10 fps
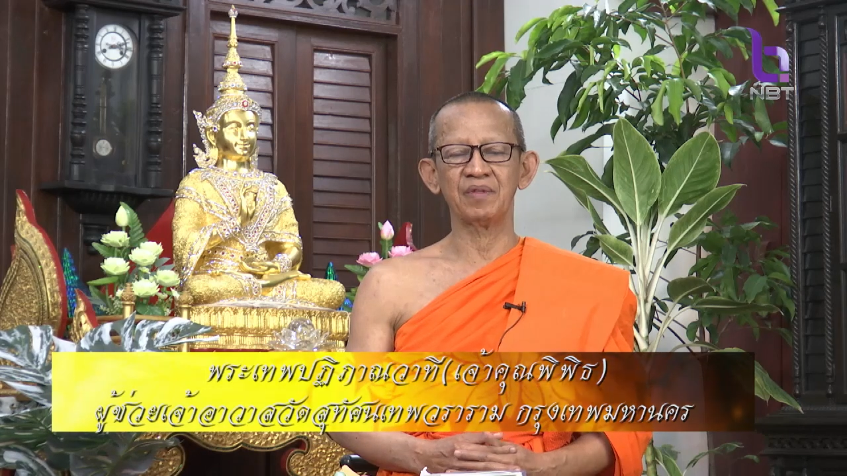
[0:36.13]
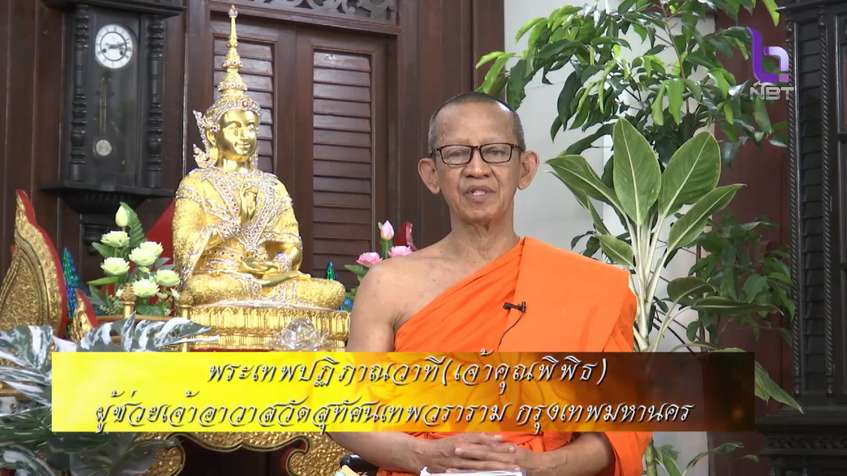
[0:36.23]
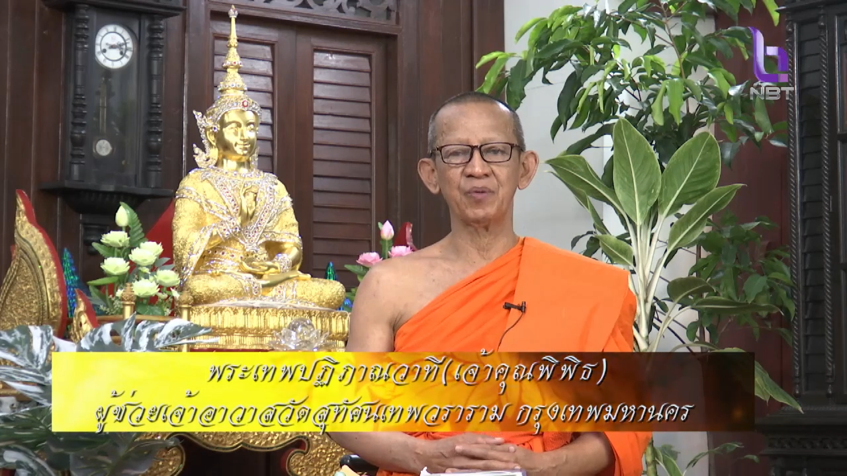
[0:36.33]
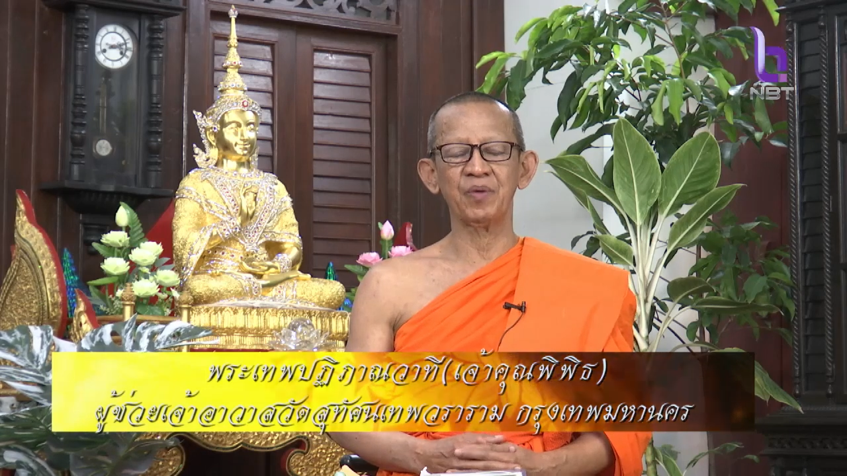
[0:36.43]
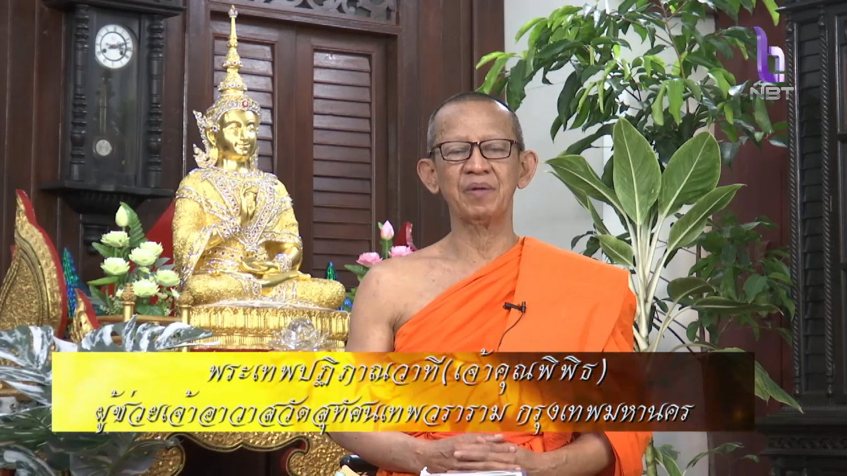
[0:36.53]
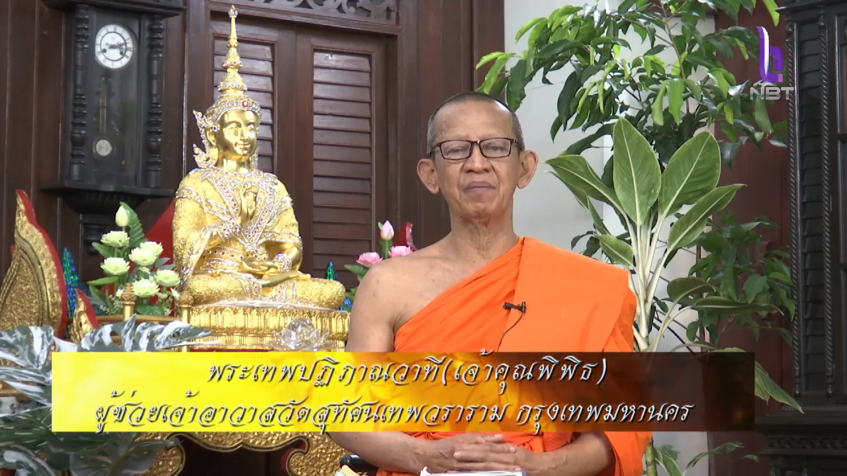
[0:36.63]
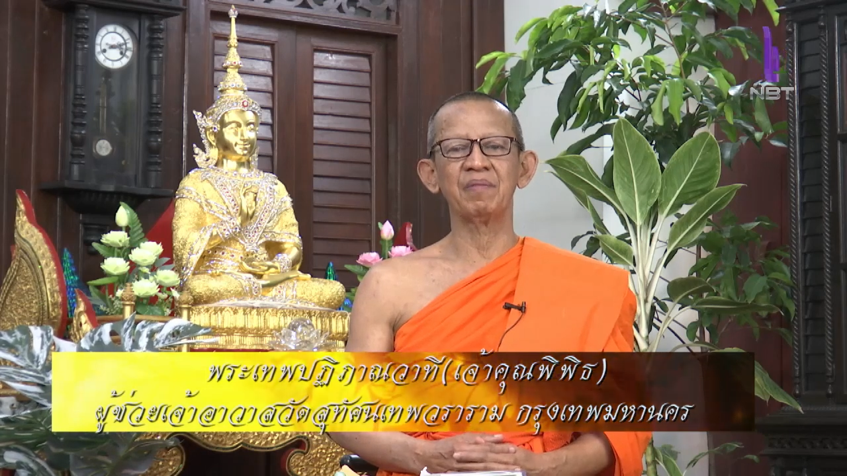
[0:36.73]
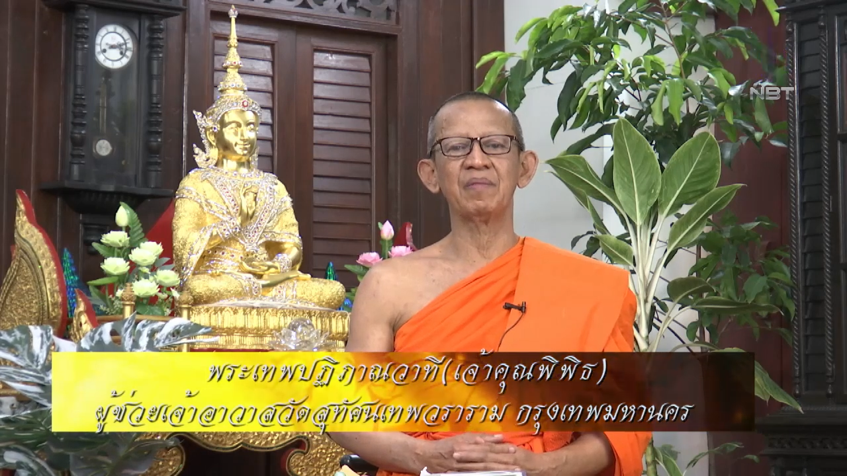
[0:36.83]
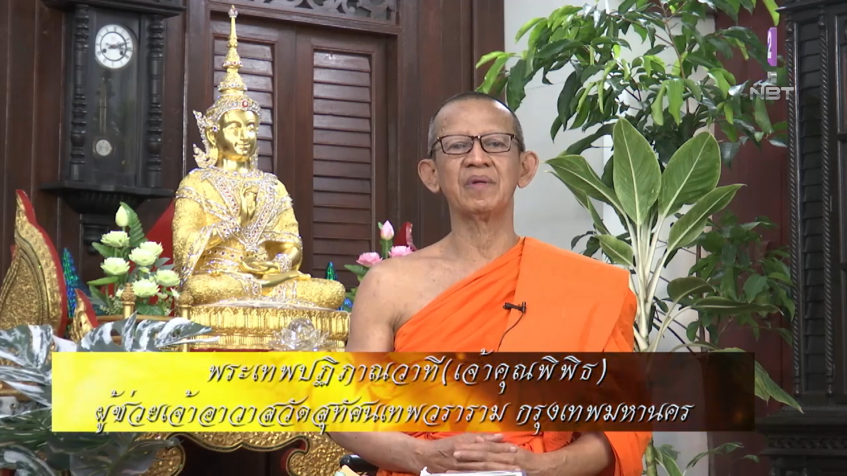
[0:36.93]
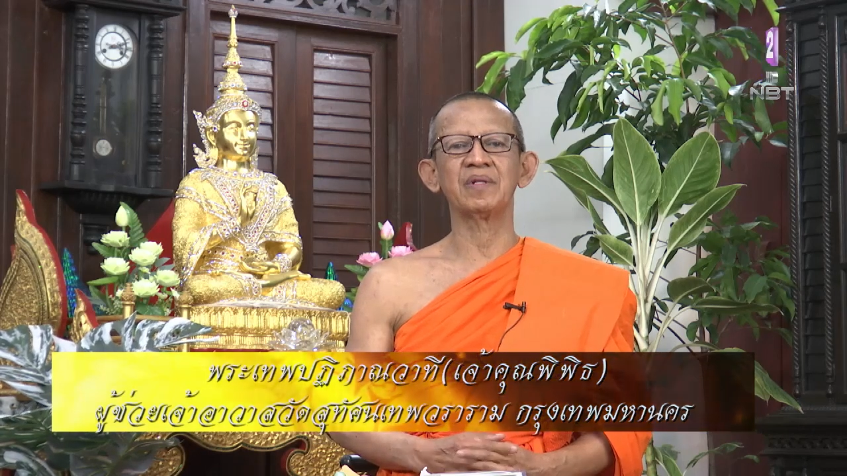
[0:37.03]
ชีวิต
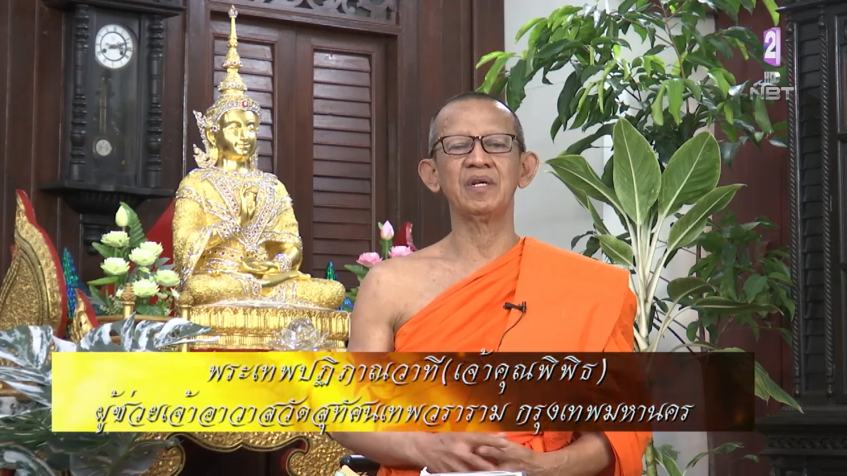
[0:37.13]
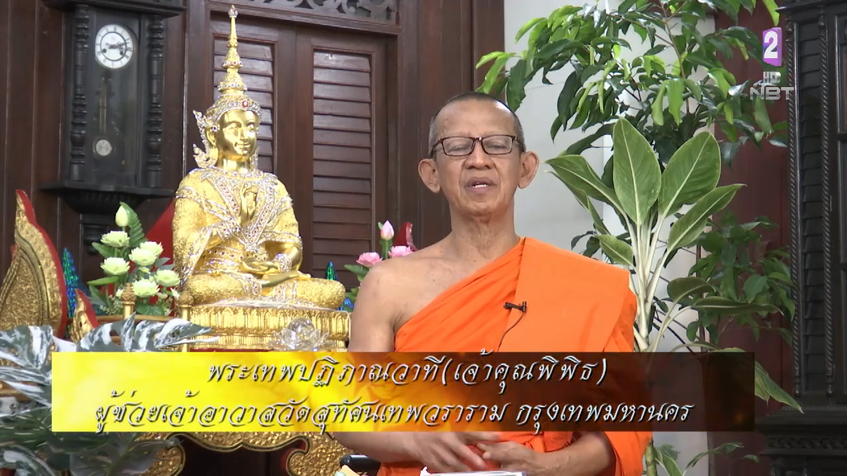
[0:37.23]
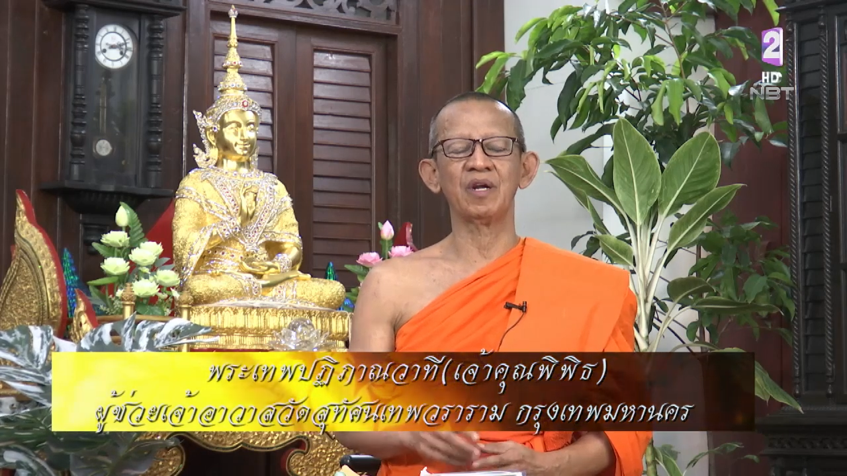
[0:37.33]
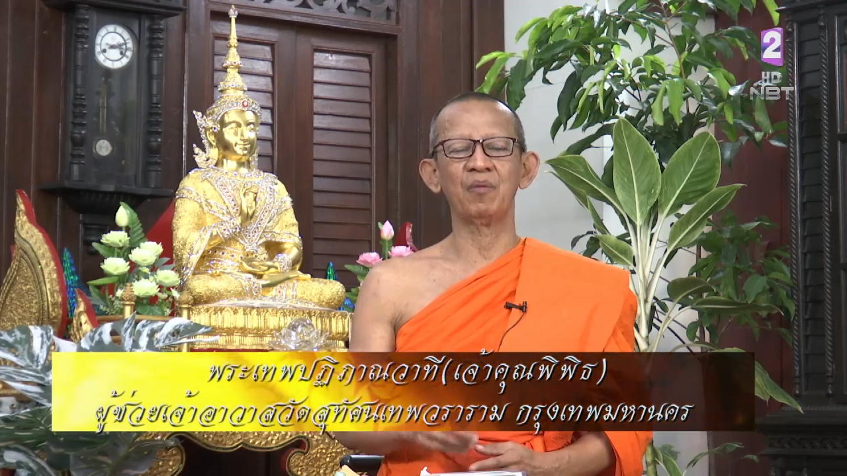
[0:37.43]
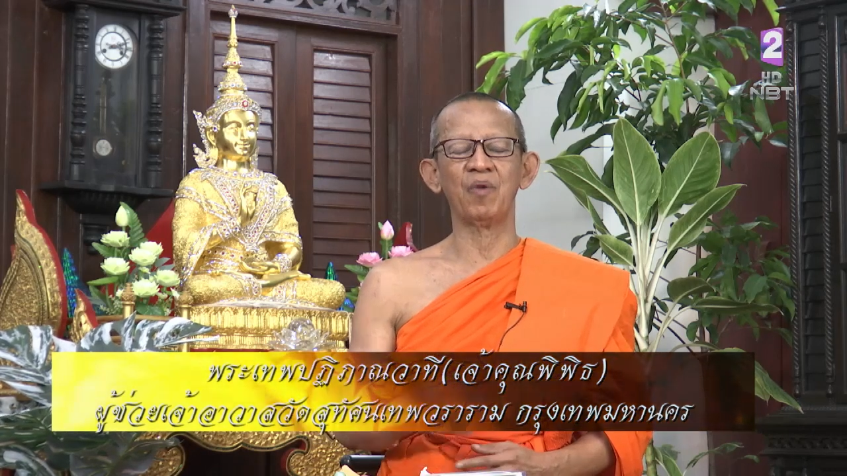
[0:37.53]
ที่เรา